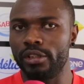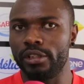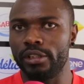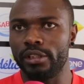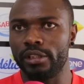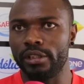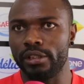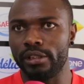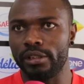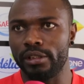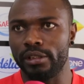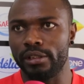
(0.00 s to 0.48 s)

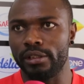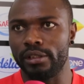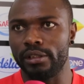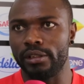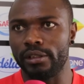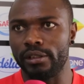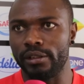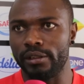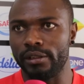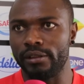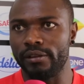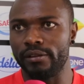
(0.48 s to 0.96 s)
Et
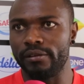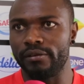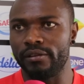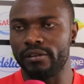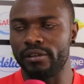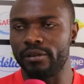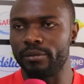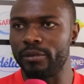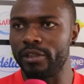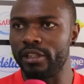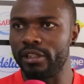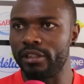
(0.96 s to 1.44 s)

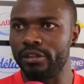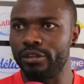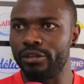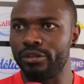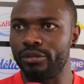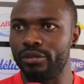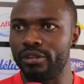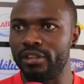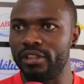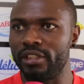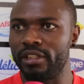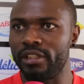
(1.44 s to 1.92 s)
vraiment, je
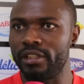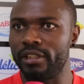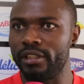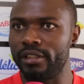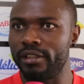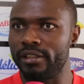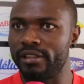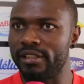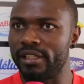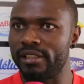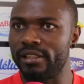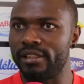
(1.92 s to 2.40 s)
suis très
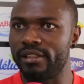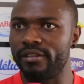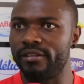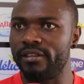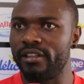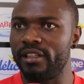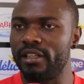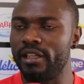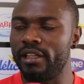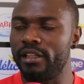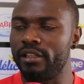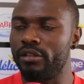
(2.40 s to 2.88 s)

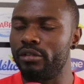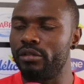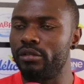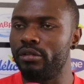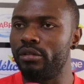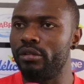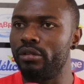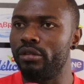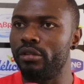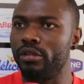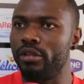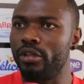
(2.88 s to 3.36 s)
satisfait d'être
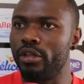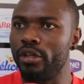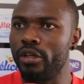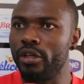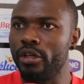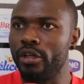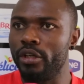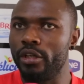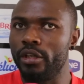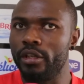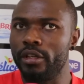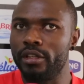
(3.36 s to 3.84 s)

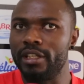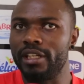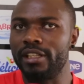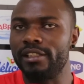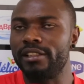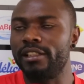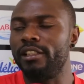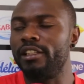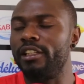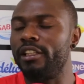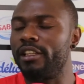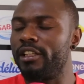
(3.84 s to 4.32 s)
dans
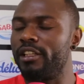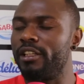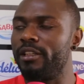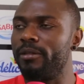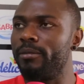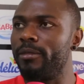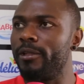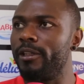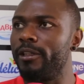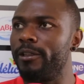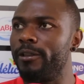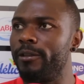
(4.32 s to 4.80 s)
cette équipe.